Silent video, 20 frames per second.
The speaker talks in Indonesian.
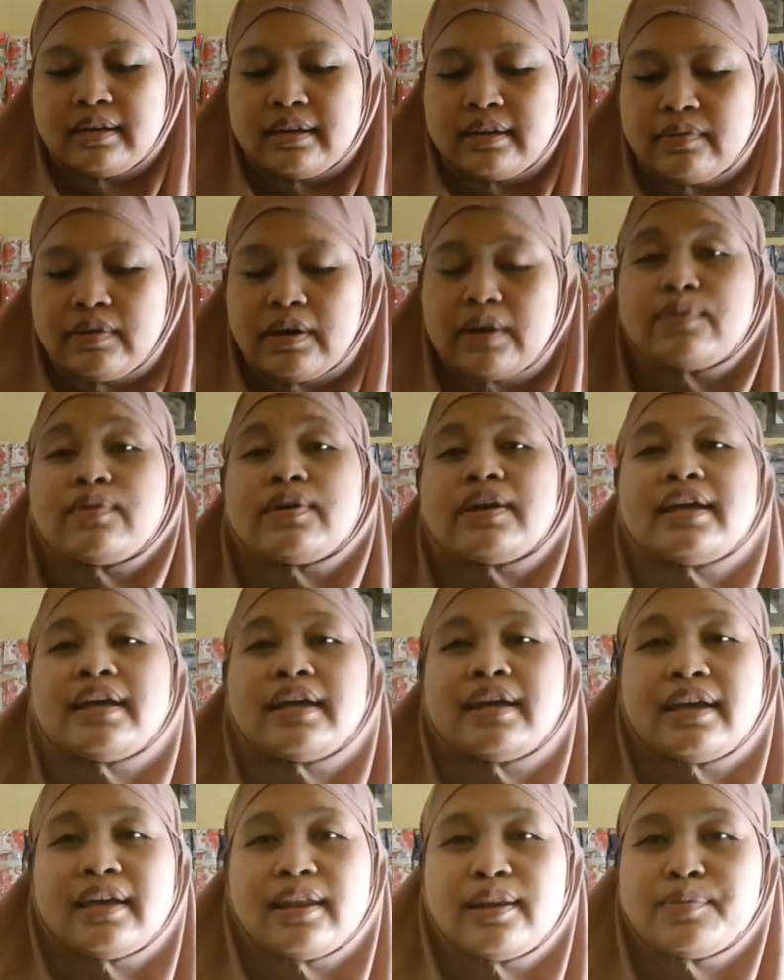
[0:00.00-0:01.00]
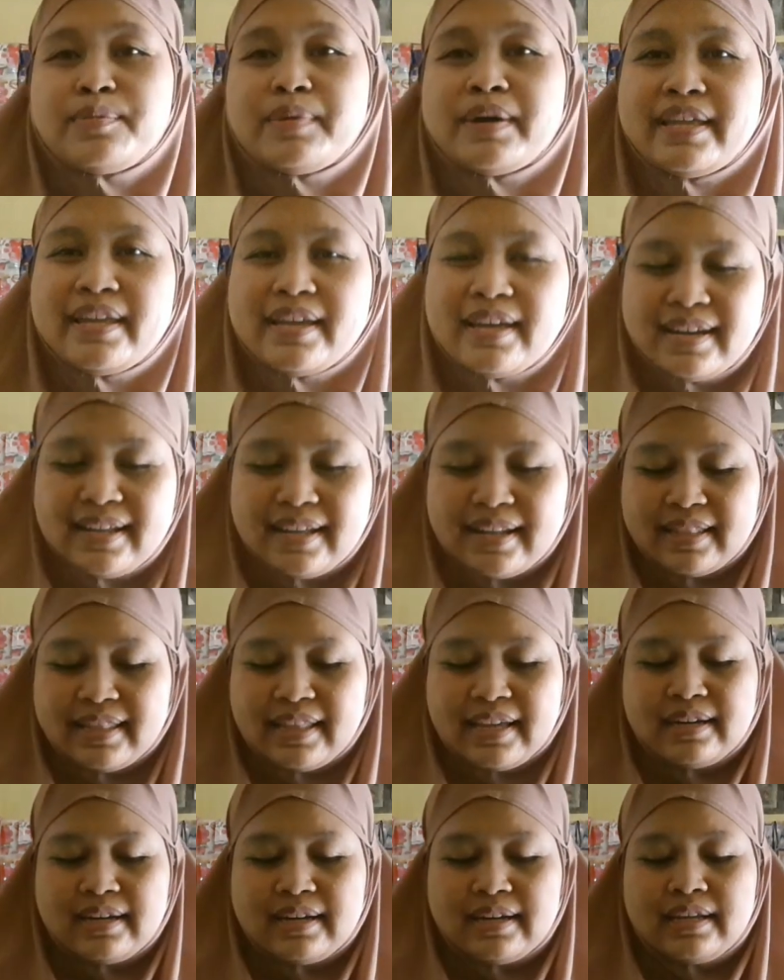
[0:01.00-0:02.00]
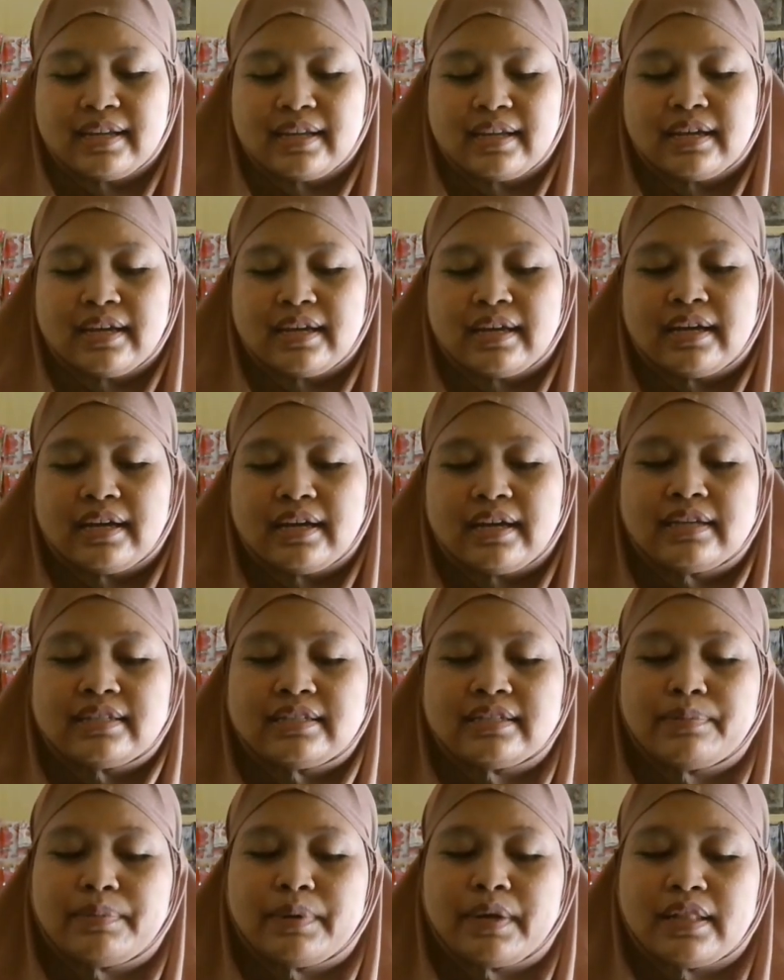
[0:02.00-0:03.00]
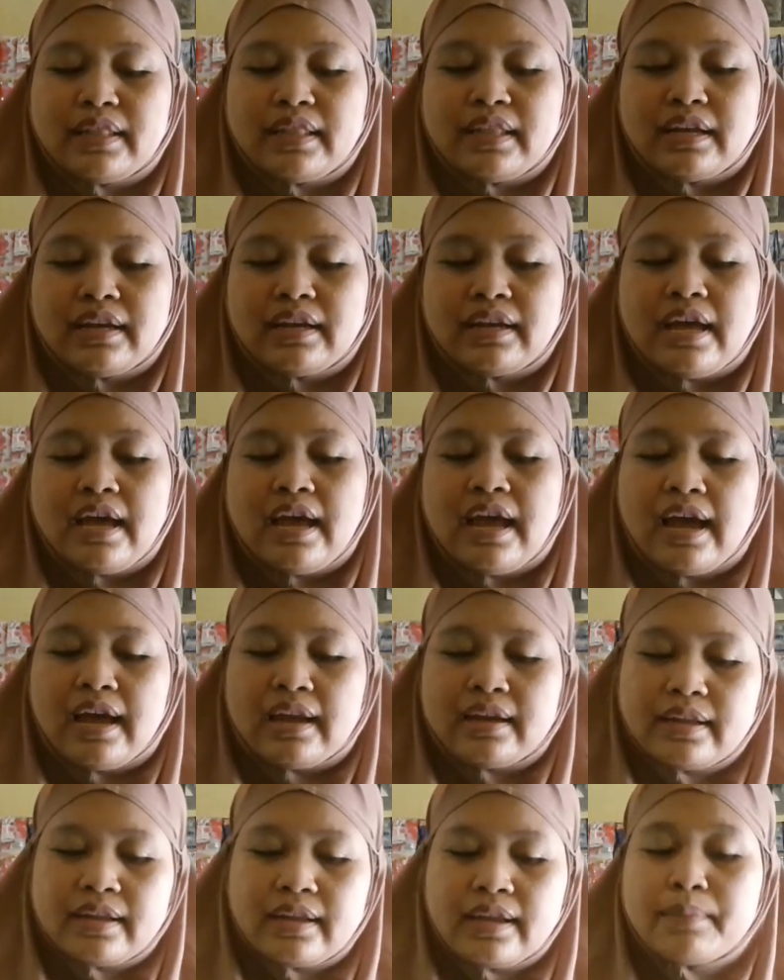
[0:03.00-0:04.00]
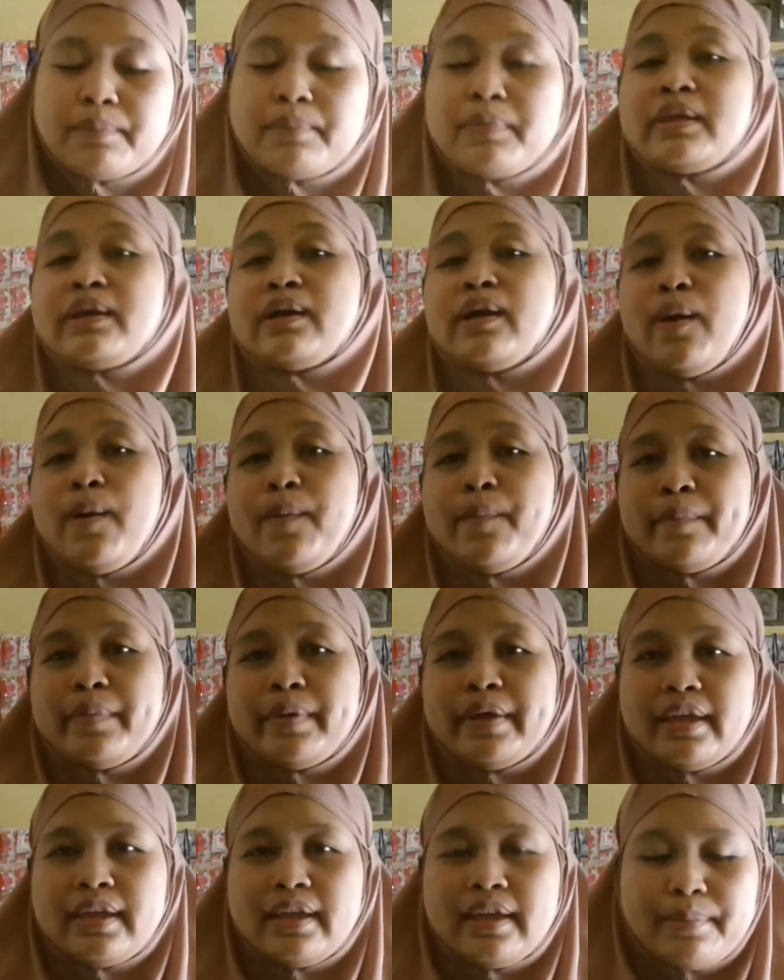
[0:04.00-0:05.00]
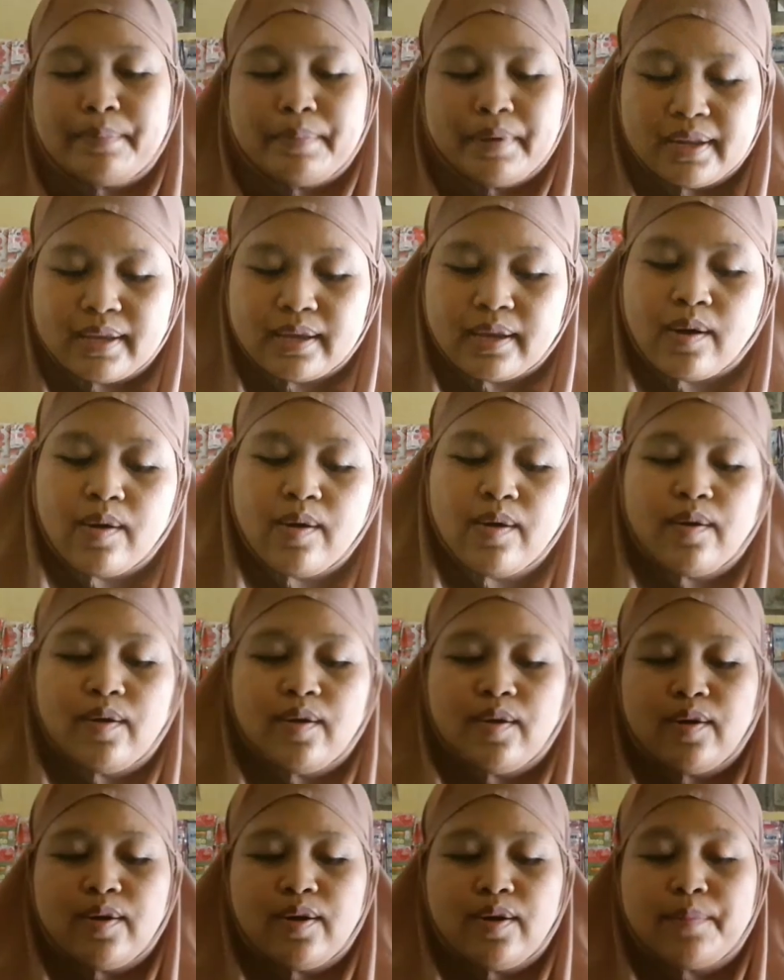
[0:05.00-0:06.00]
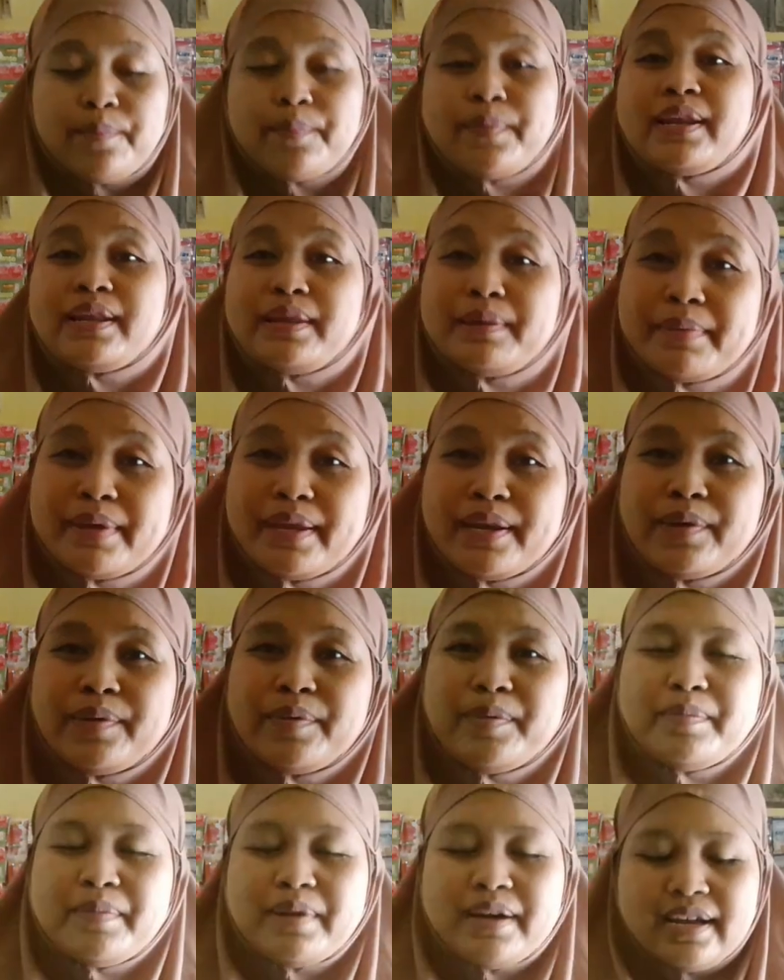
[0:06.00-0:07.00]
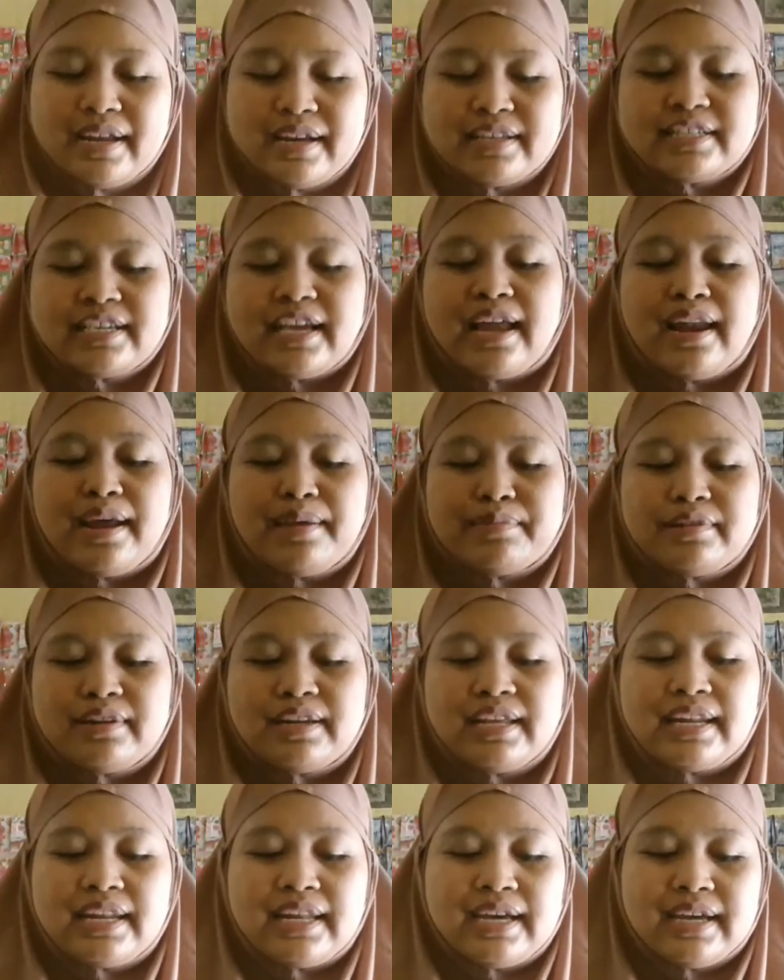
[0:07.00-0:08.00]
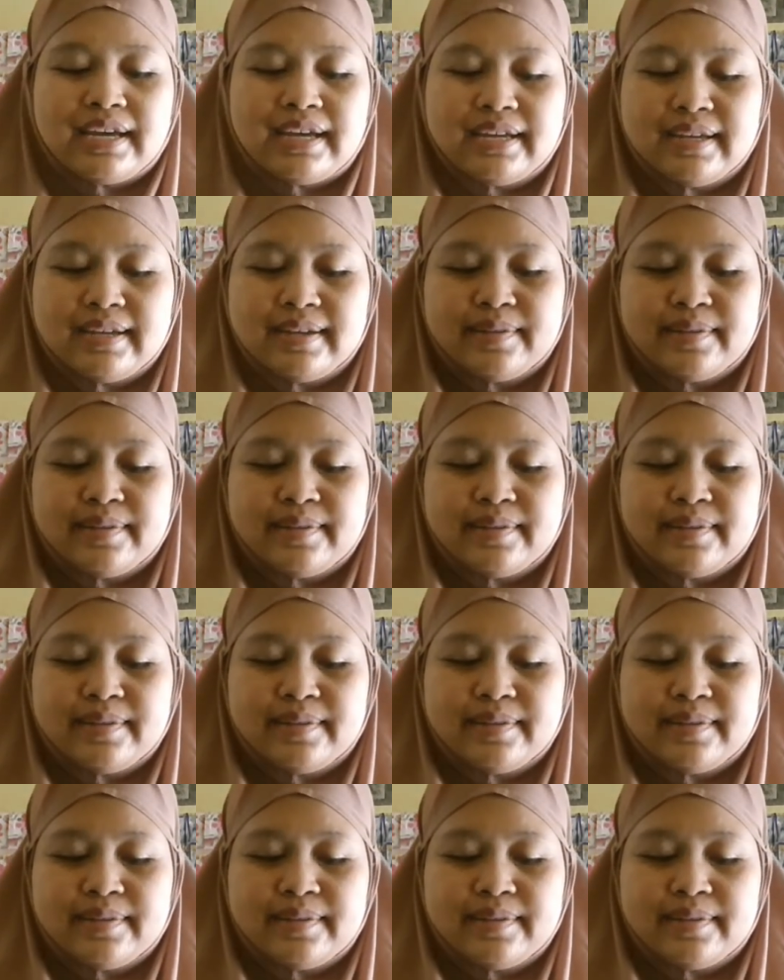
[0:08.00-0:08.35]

warungnya lumayan dari tadi kecipratan ada yang beli kopi beli rokok beli minuman alhamdulillah